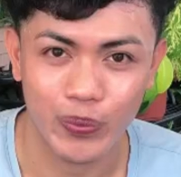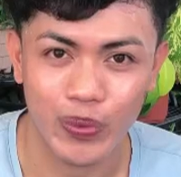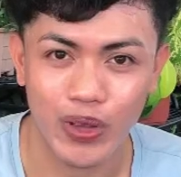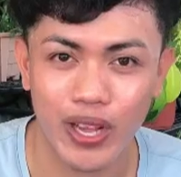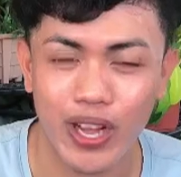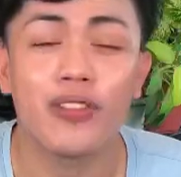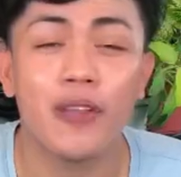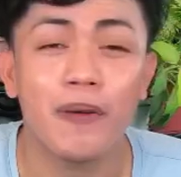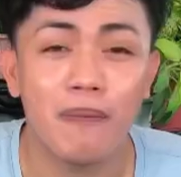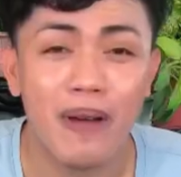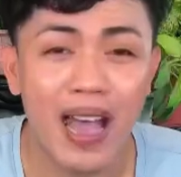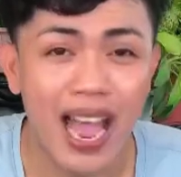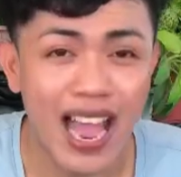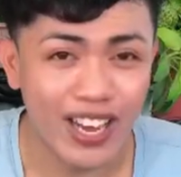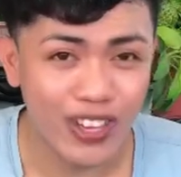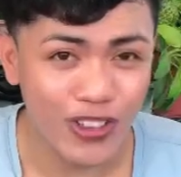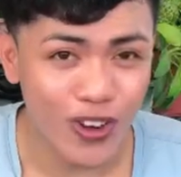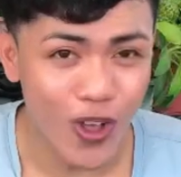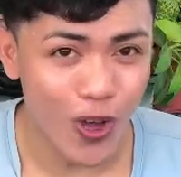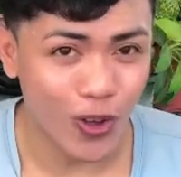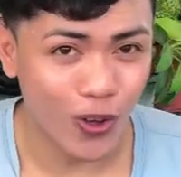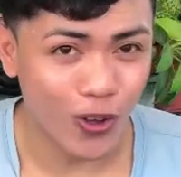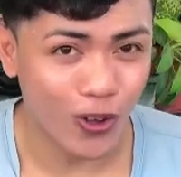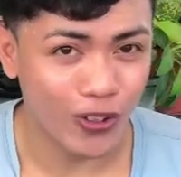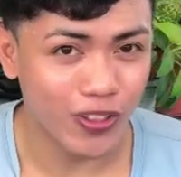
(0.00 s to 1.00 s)
So, samahan
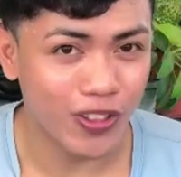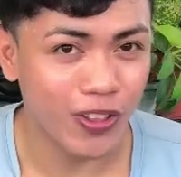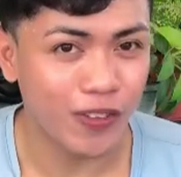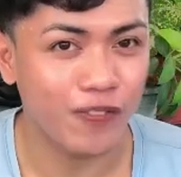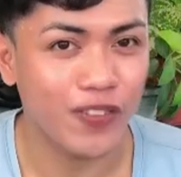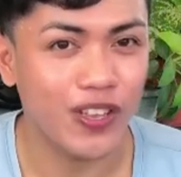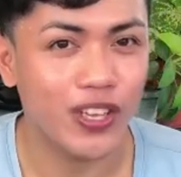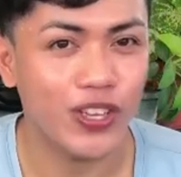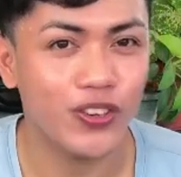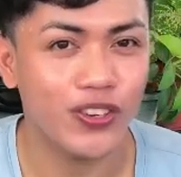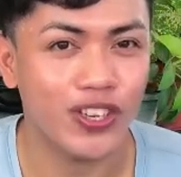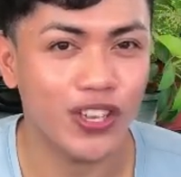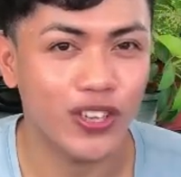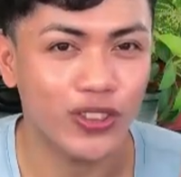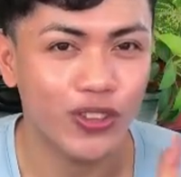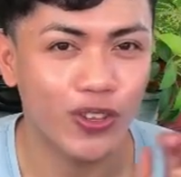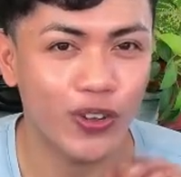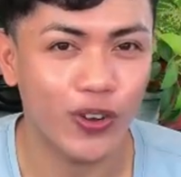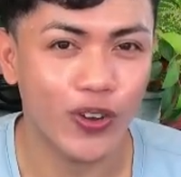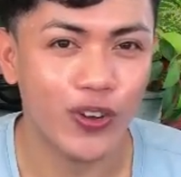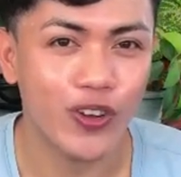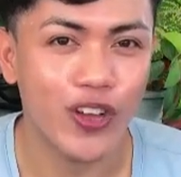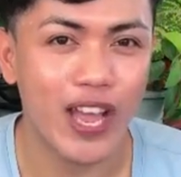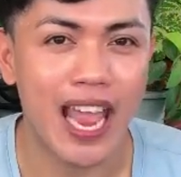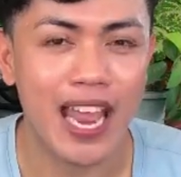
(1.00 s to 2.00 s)
niyo ako sa video na
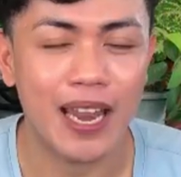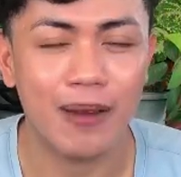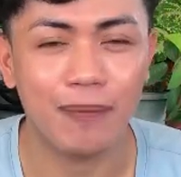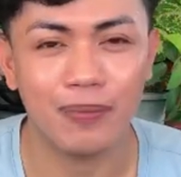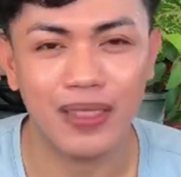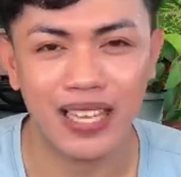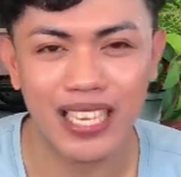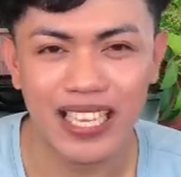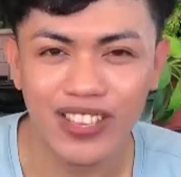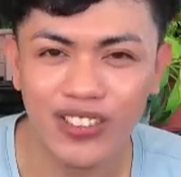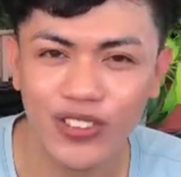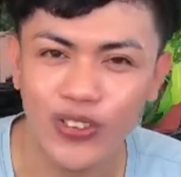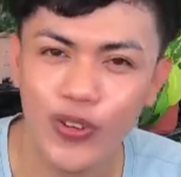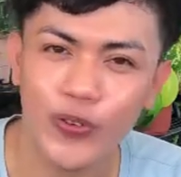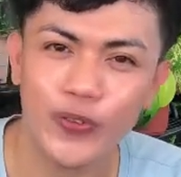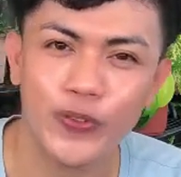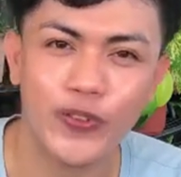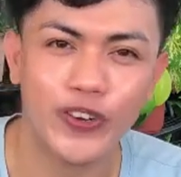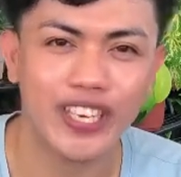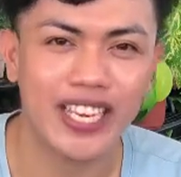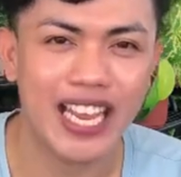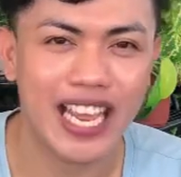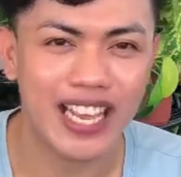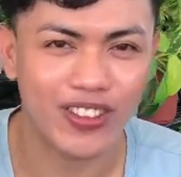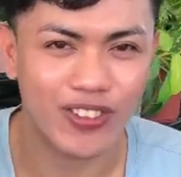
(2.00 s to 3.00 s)
to and please don't
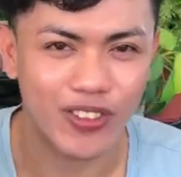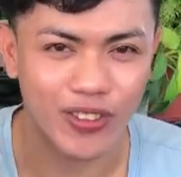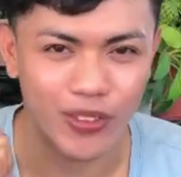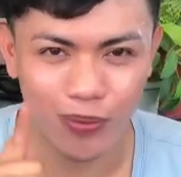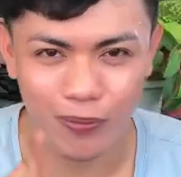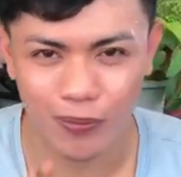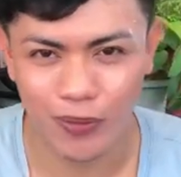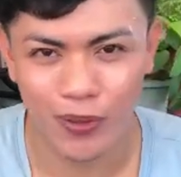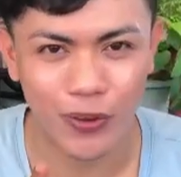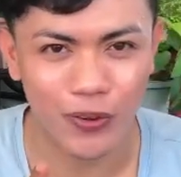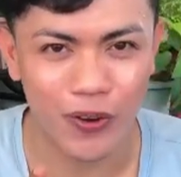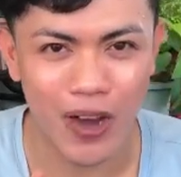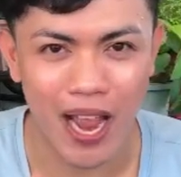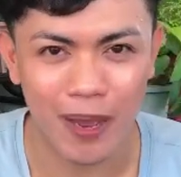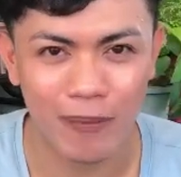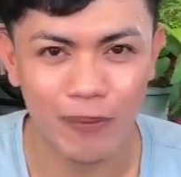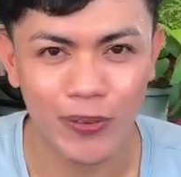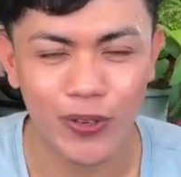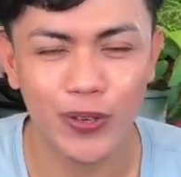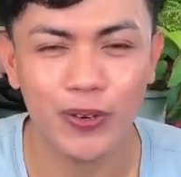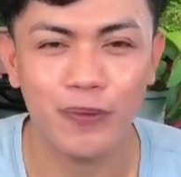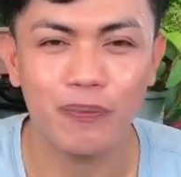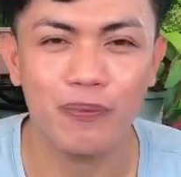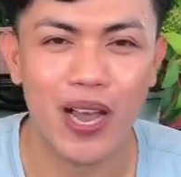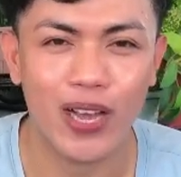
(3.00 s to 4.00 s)
forget to subscribe
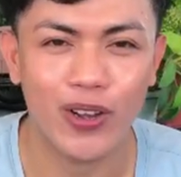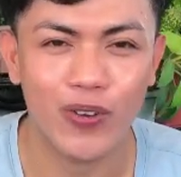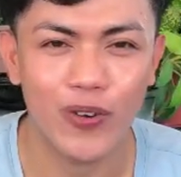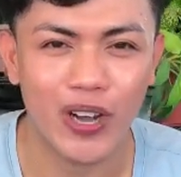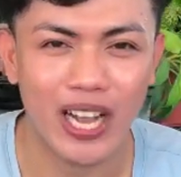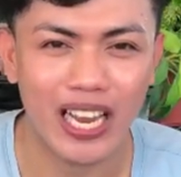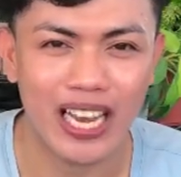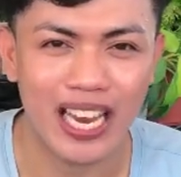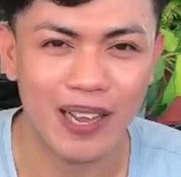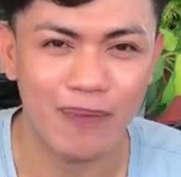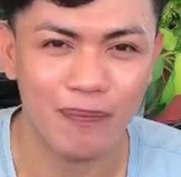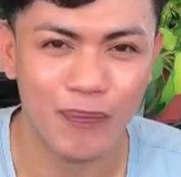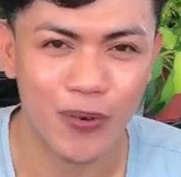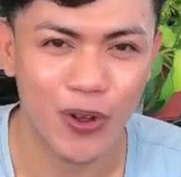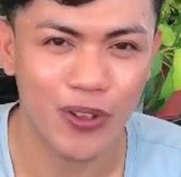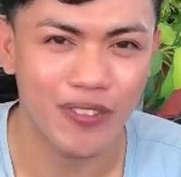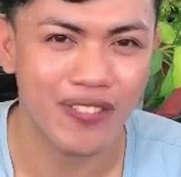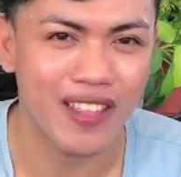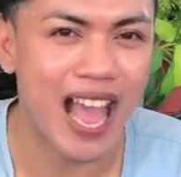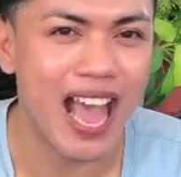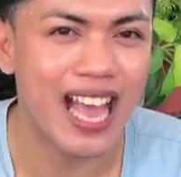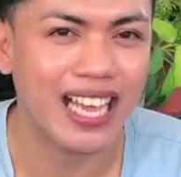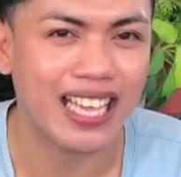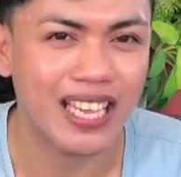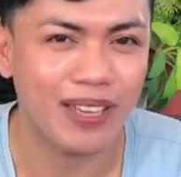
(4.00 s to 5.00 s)
kung bago ka lang po
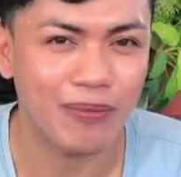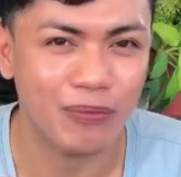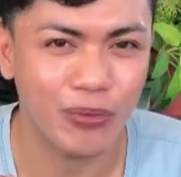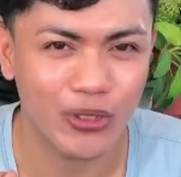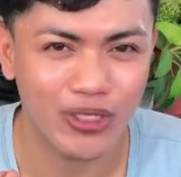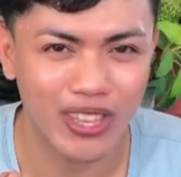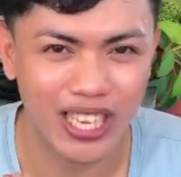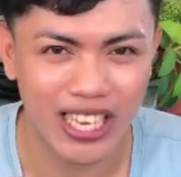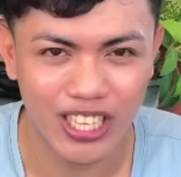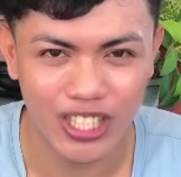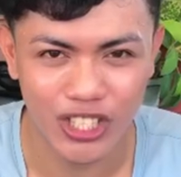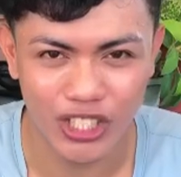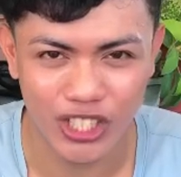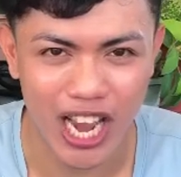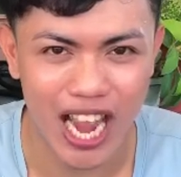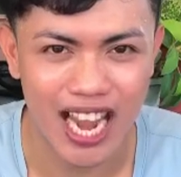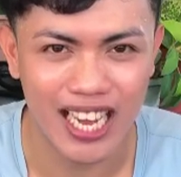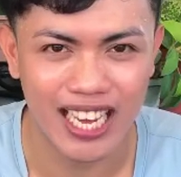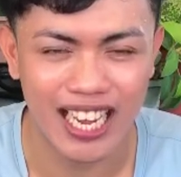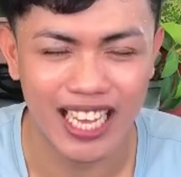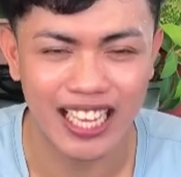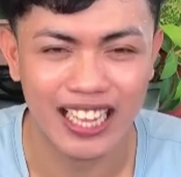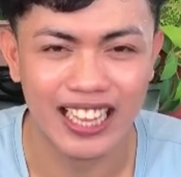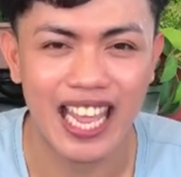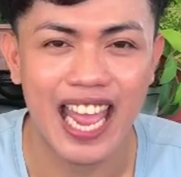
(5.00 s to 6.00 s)
sa aking munting
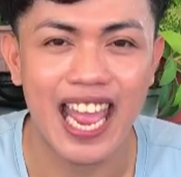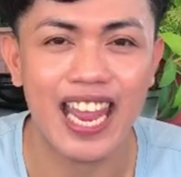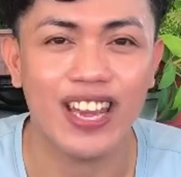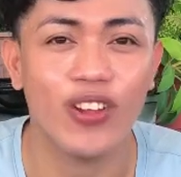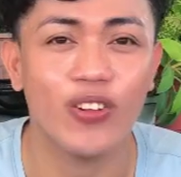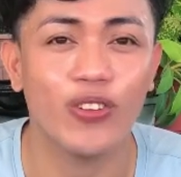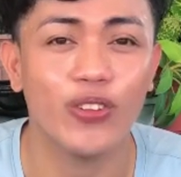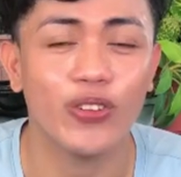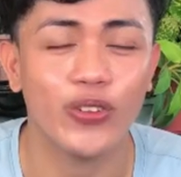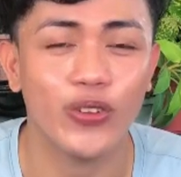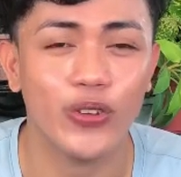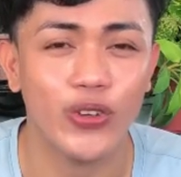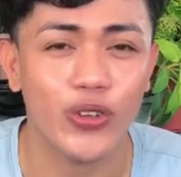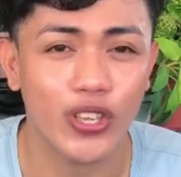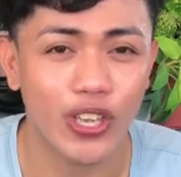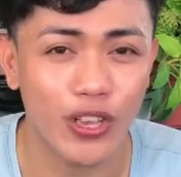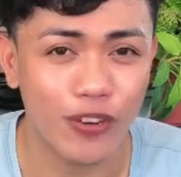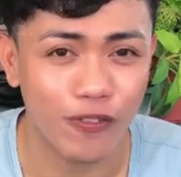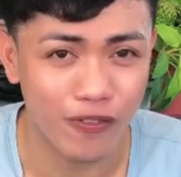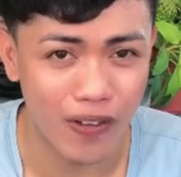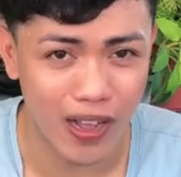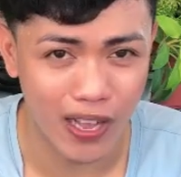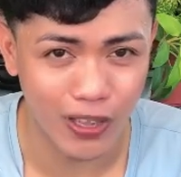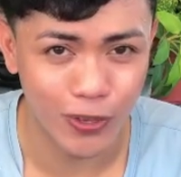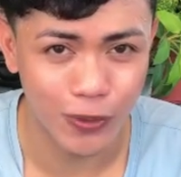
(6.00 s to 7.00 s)
channel and also you can
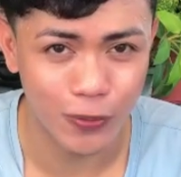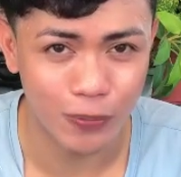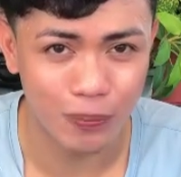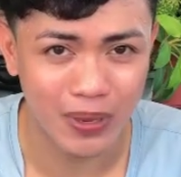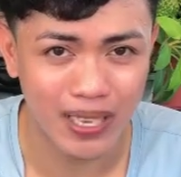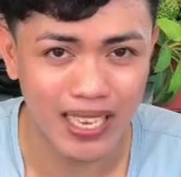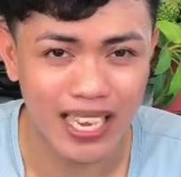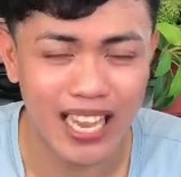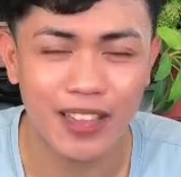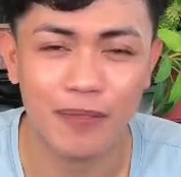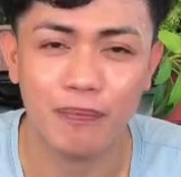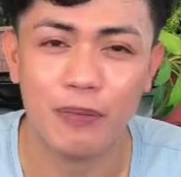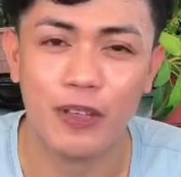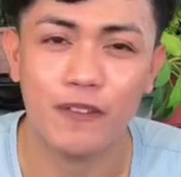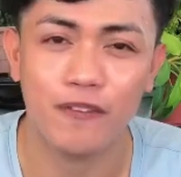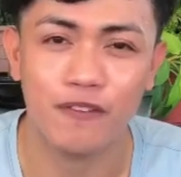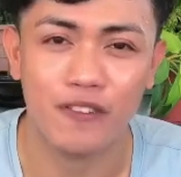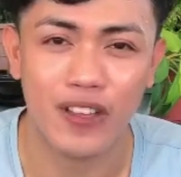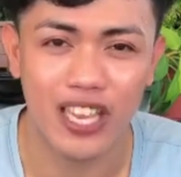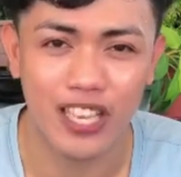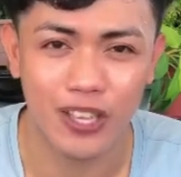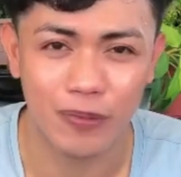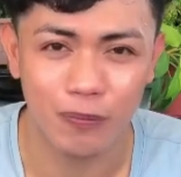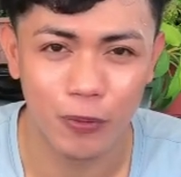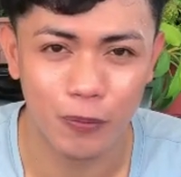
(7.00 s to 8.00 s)
follow me at my
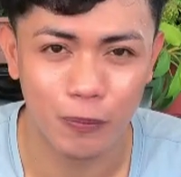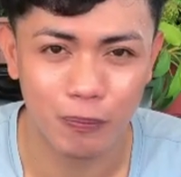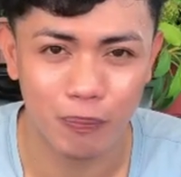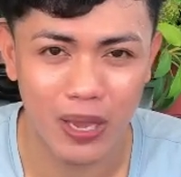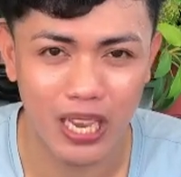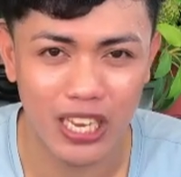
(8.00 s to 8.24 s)
Facebook